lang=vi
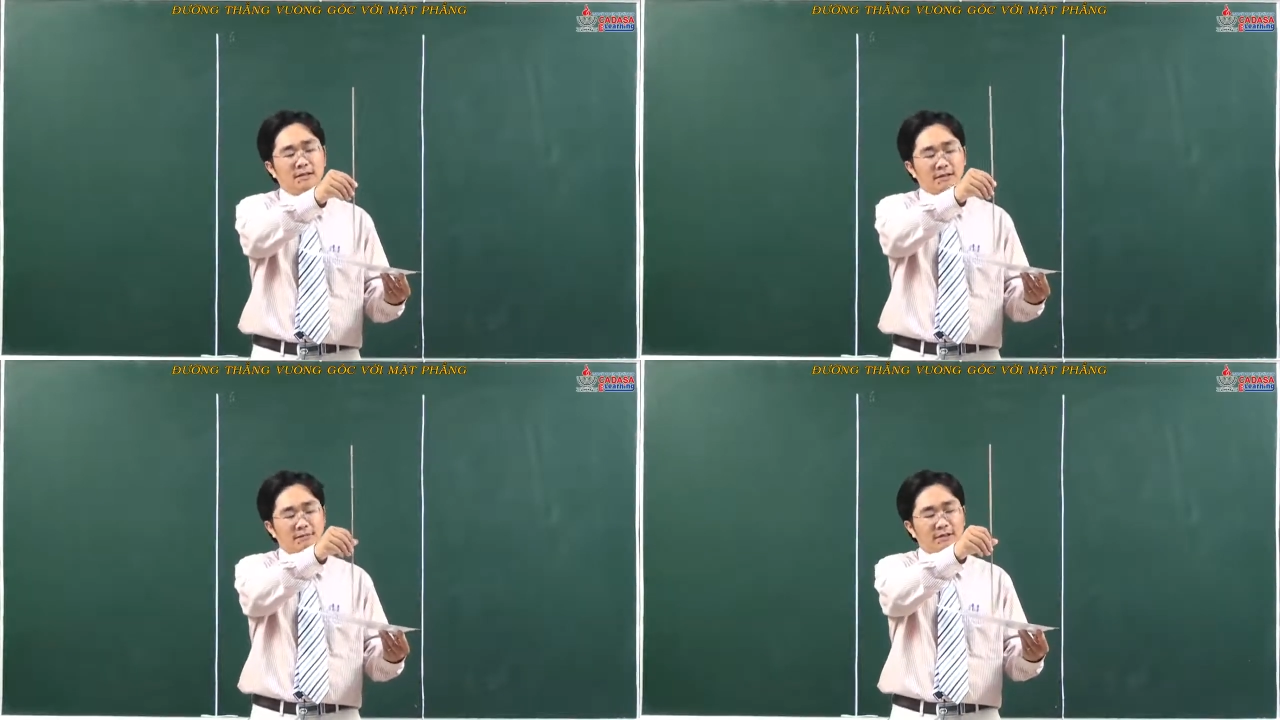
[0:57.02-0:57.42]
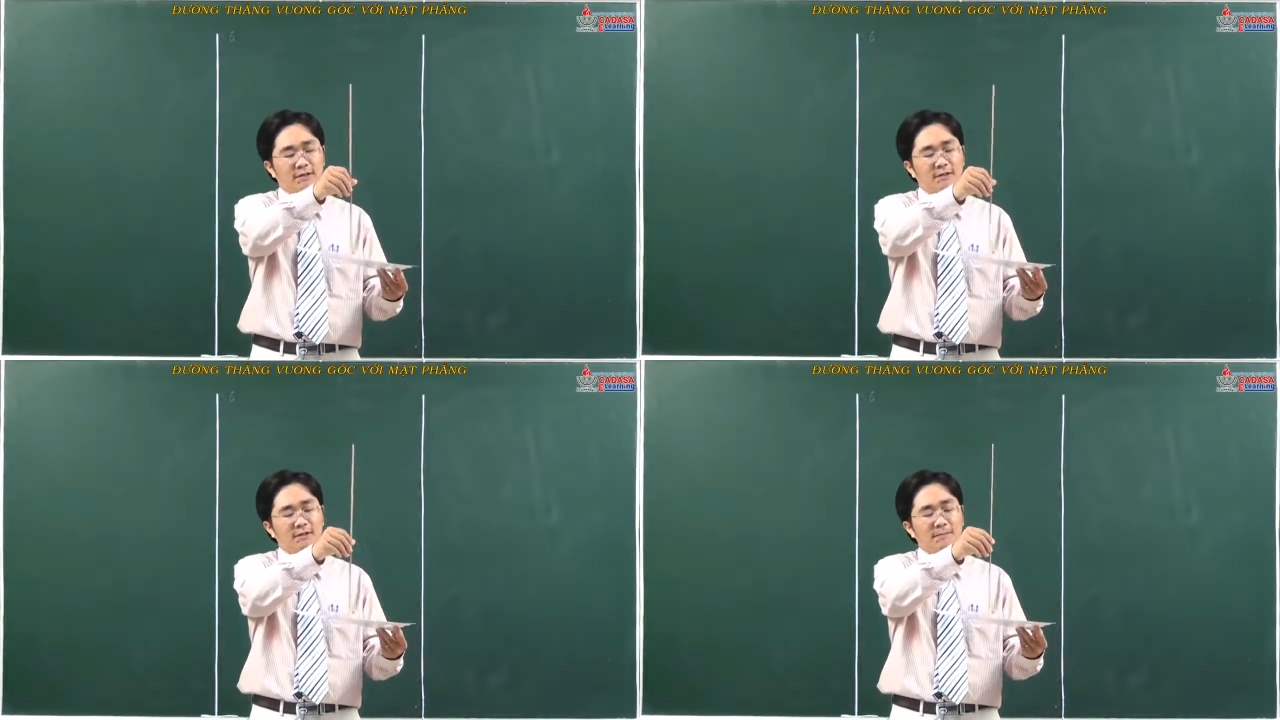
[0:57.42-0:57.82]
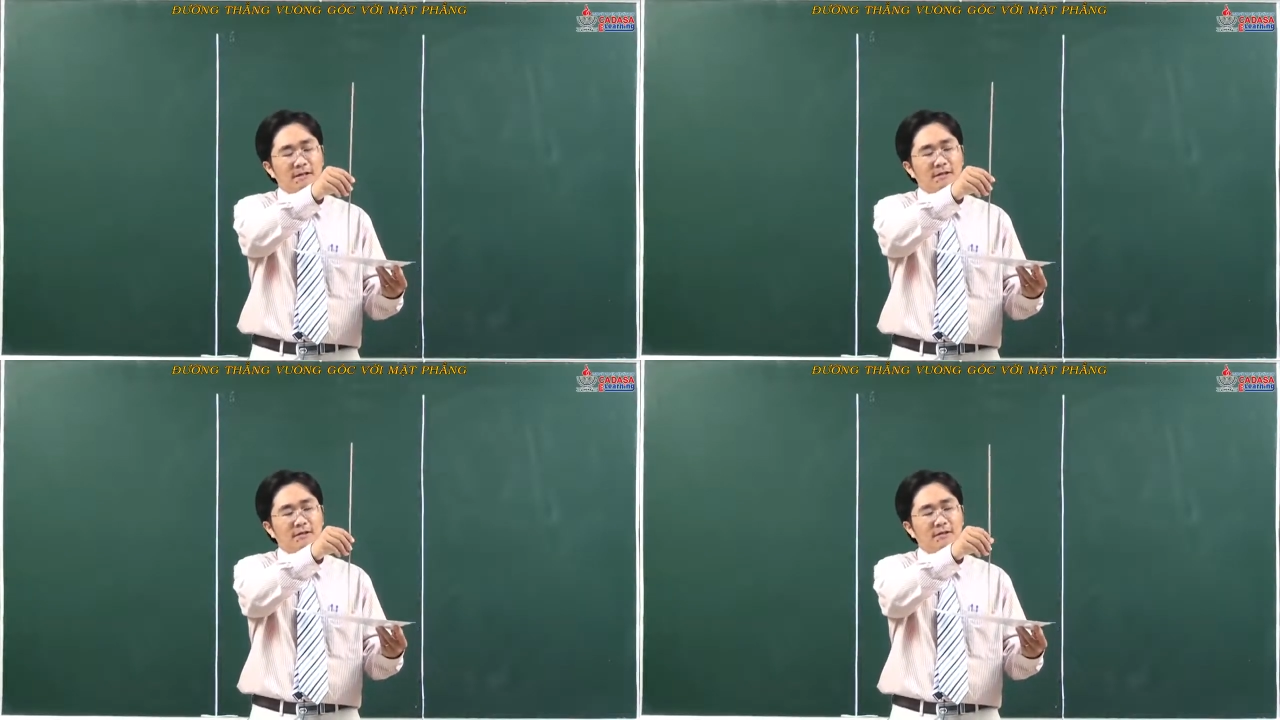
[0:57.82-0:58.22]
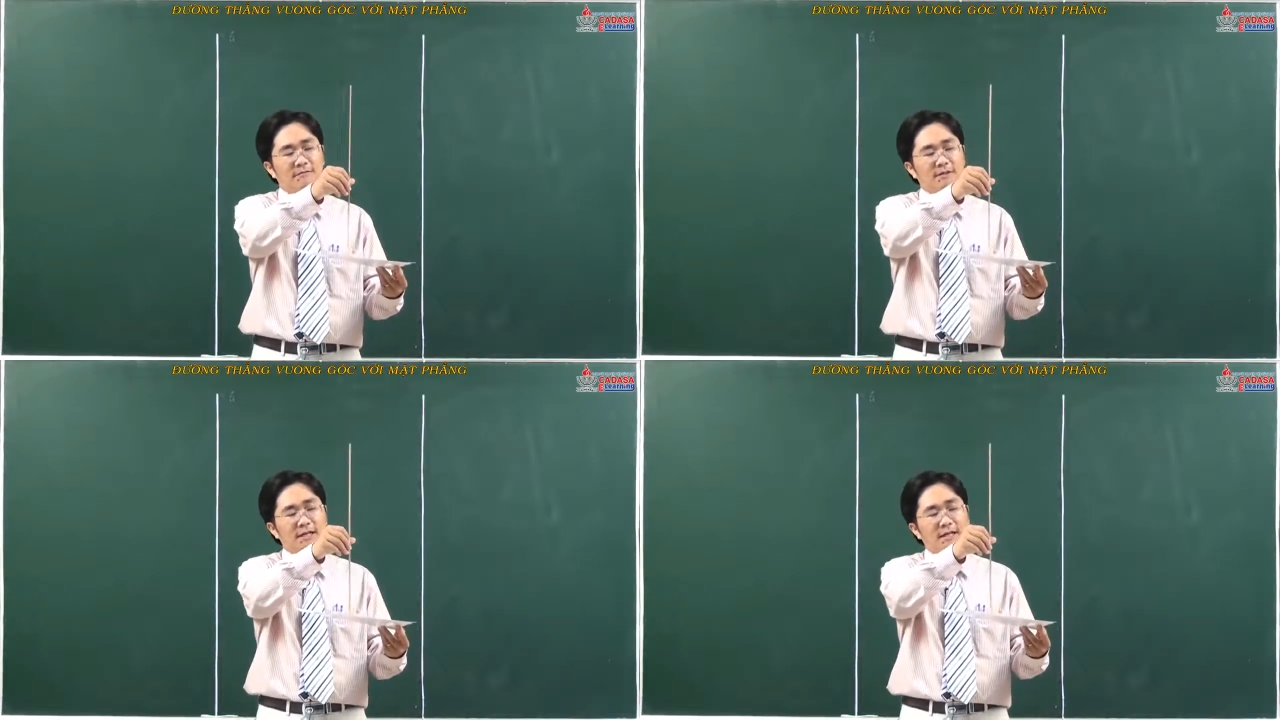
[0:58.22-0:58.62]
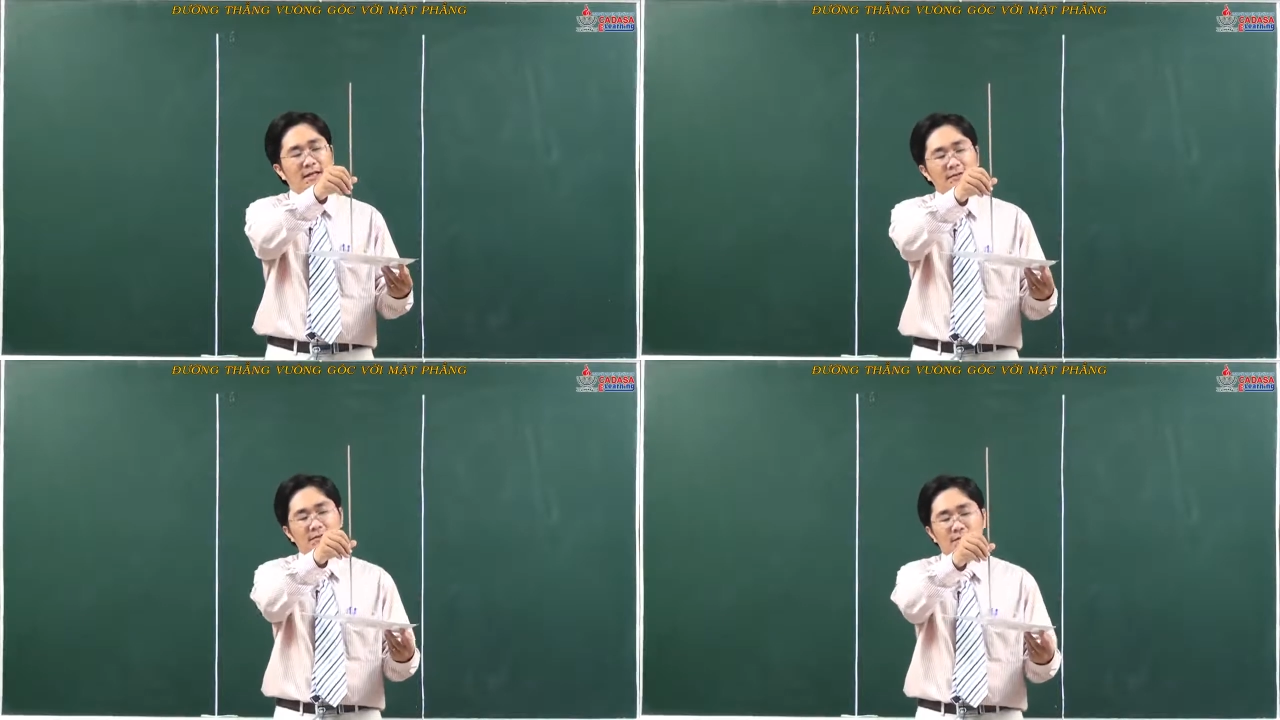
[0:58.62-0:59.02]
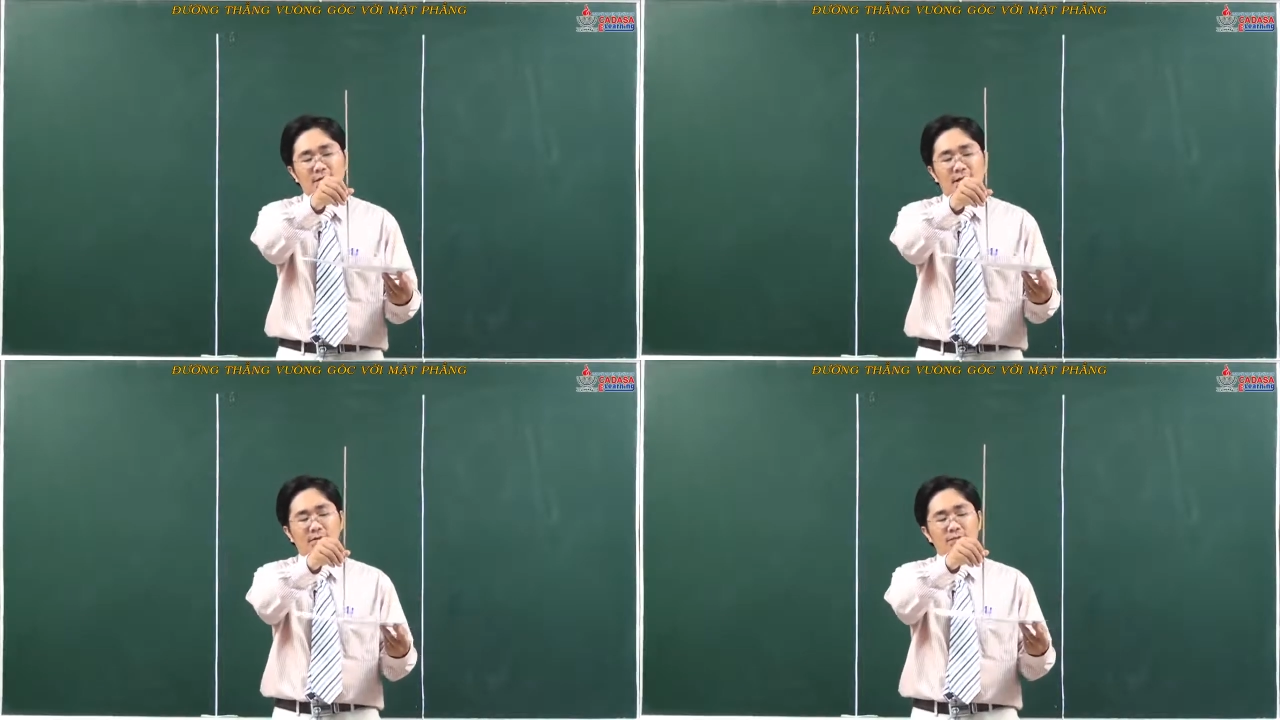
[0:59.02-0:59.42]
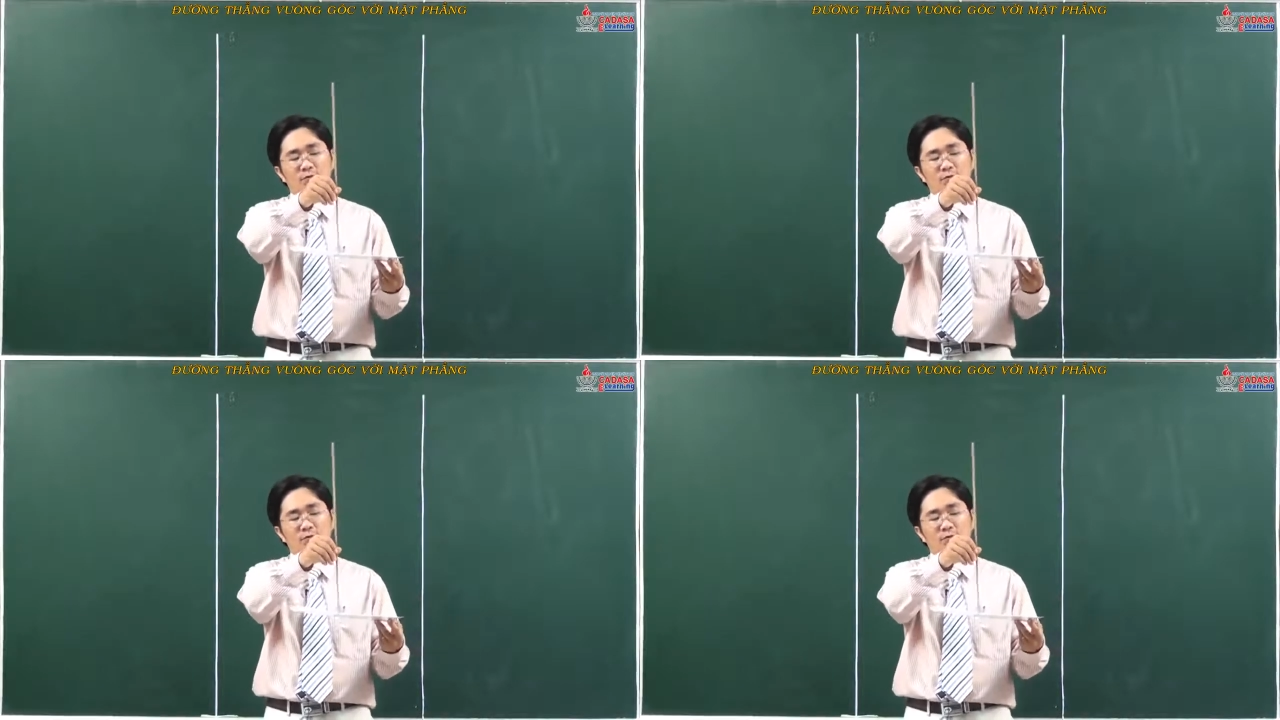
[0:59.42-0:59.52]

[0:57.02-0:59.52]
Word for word: vậy thì từ cái bài vấn đề là đường thẳng